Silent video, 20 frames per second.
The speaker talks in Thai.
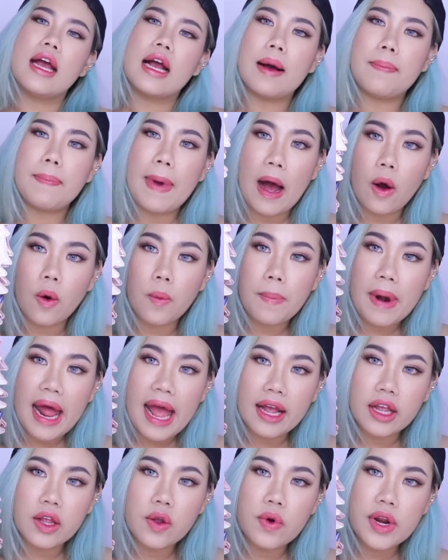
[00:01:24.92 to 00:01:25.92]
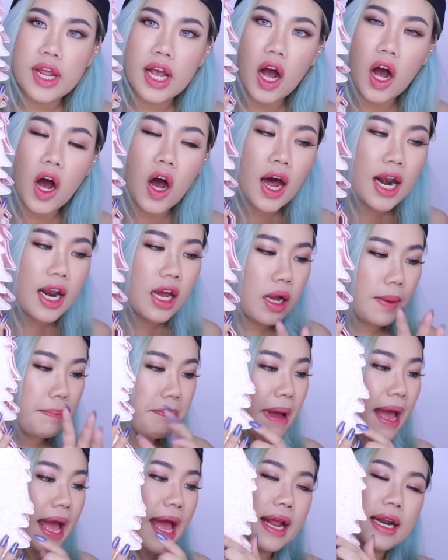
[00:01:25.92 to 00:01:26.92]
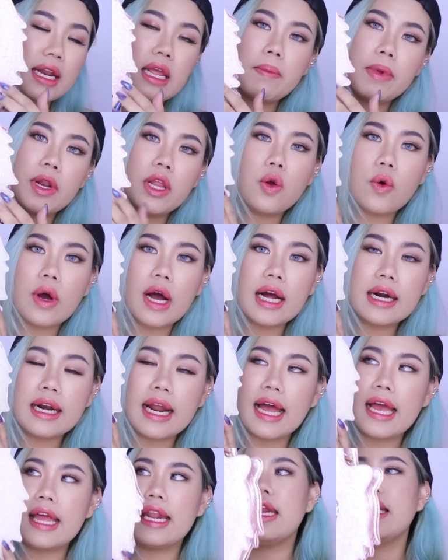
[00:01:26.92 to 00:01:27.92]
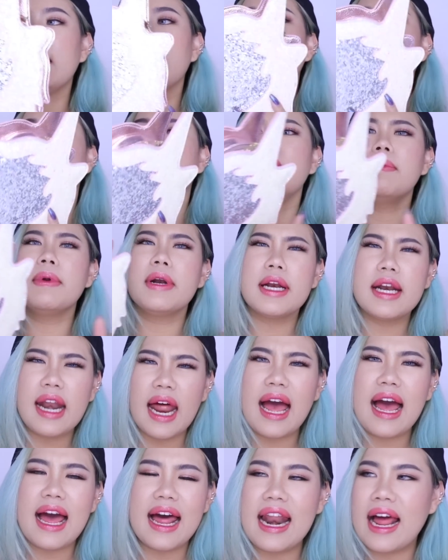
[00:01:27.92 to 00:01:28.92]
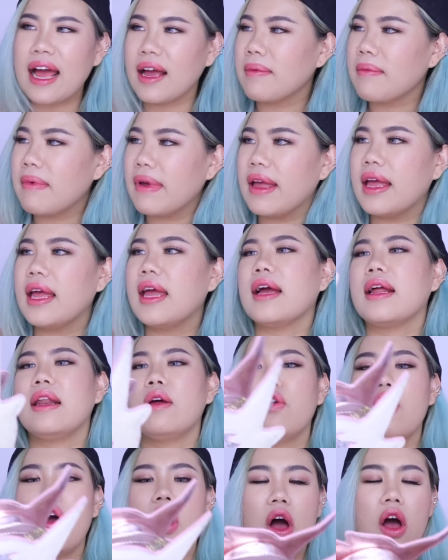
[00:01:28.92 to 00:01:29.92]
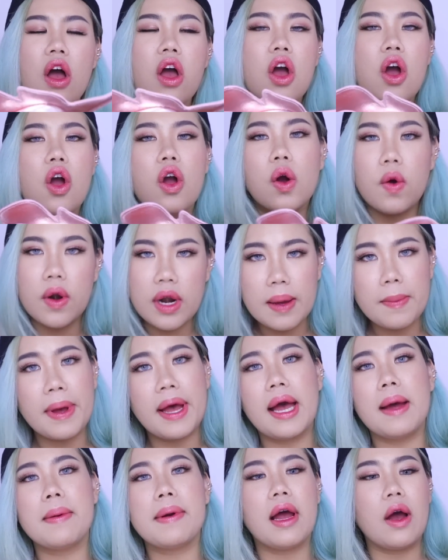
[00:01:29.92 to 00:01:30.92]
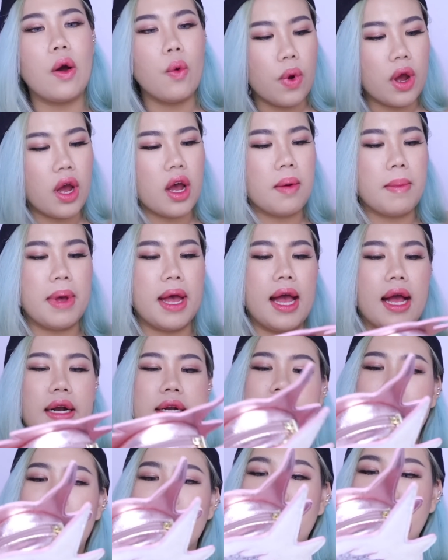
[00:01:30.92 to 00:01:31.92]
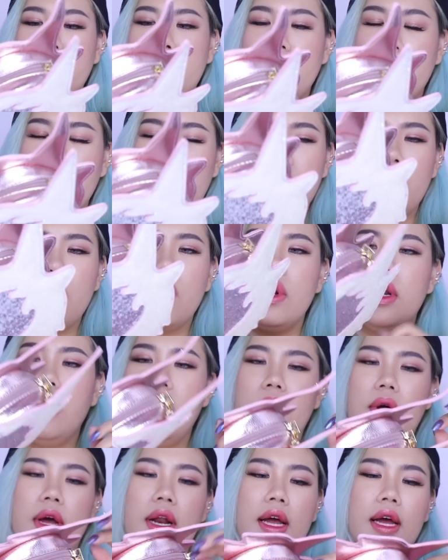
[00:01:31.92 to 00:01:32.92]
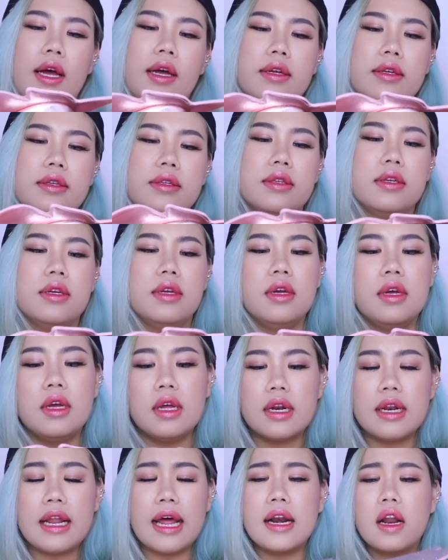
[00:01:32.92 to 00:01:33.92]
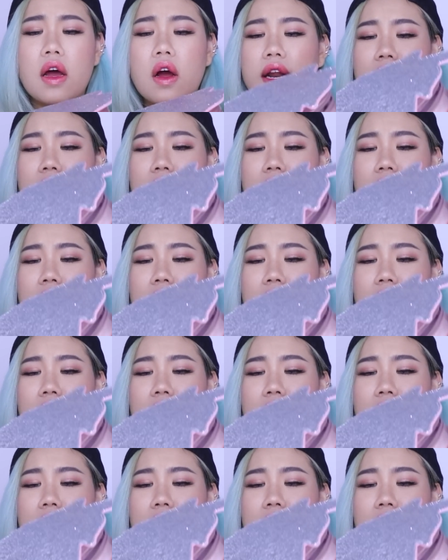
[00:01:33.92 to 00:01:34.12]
กระเป๋าแปรงยูนิคอร์แล้วก็แปรงที่มันอยู่ข้างในนี้นะคะ คือมันน่ารักมากแล้วก็คุณภาพนะคะเวิร์กมาก เดี๋ยวเรามาเปิดดูกันดีกว่านะคะด้านนอ